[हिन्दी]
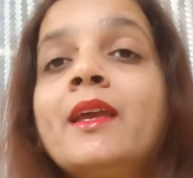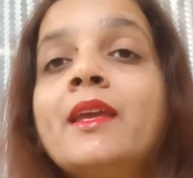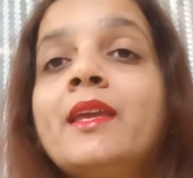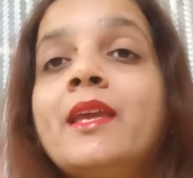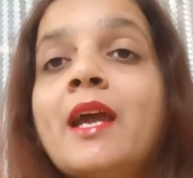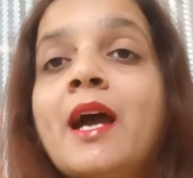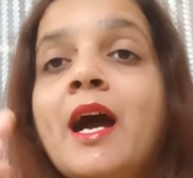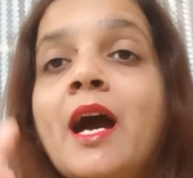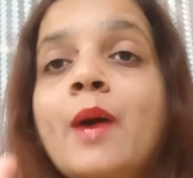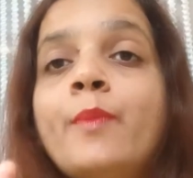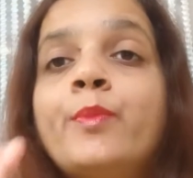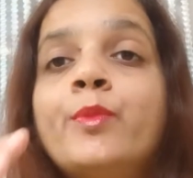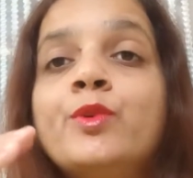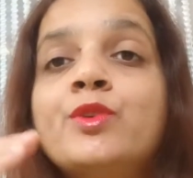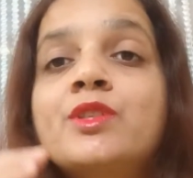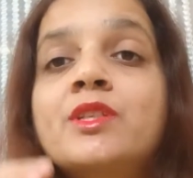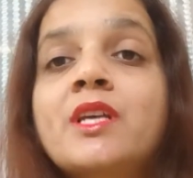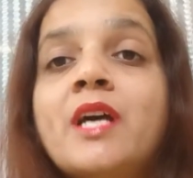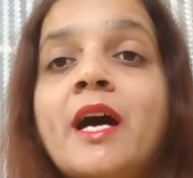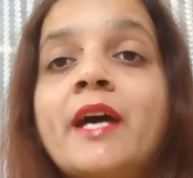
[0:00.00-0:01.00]
कि आप
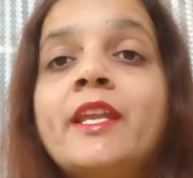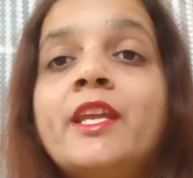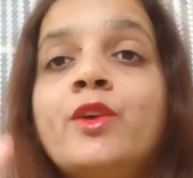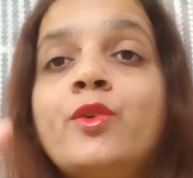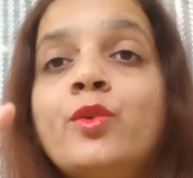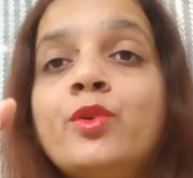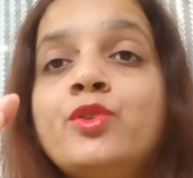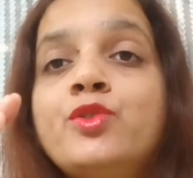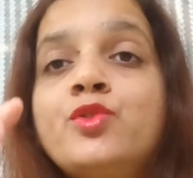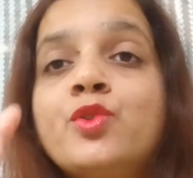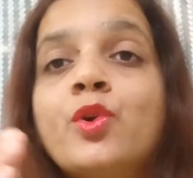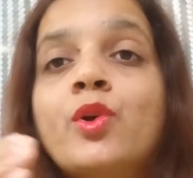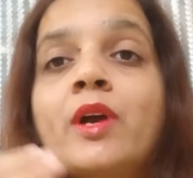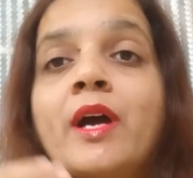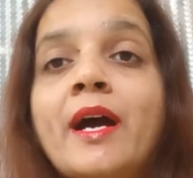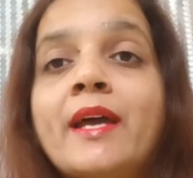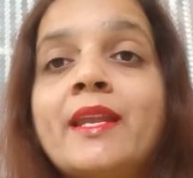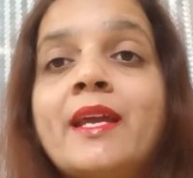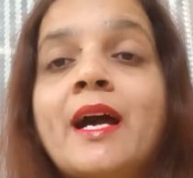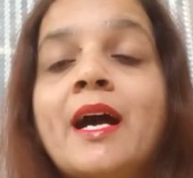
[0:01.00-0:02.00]
उस कार्य को जो
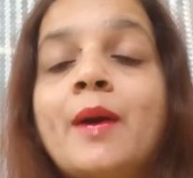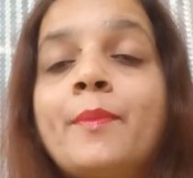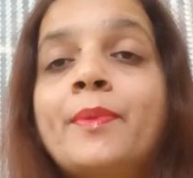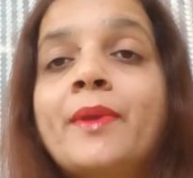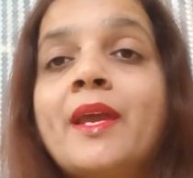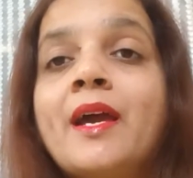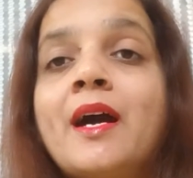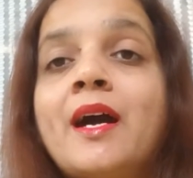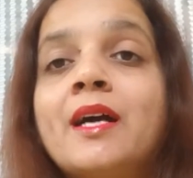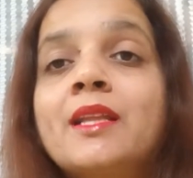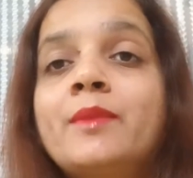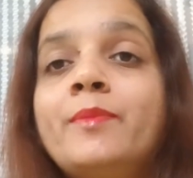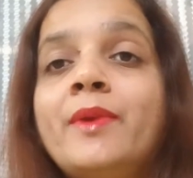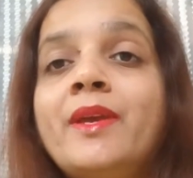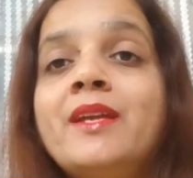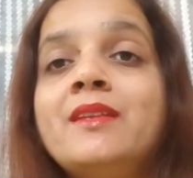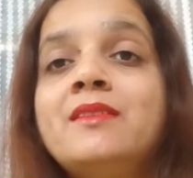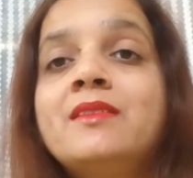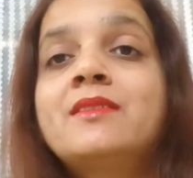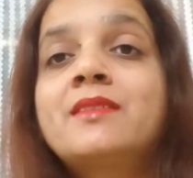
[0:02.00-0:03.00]
कार्य आपके हाथ में
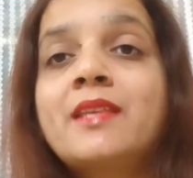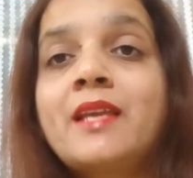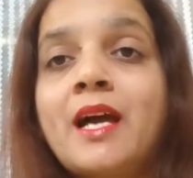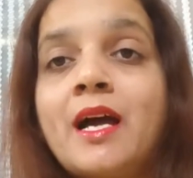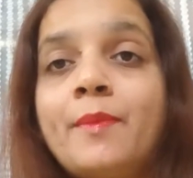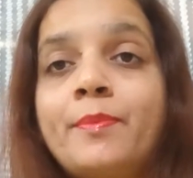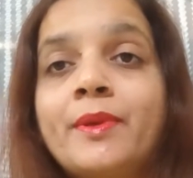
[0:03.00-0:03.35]
है जिससे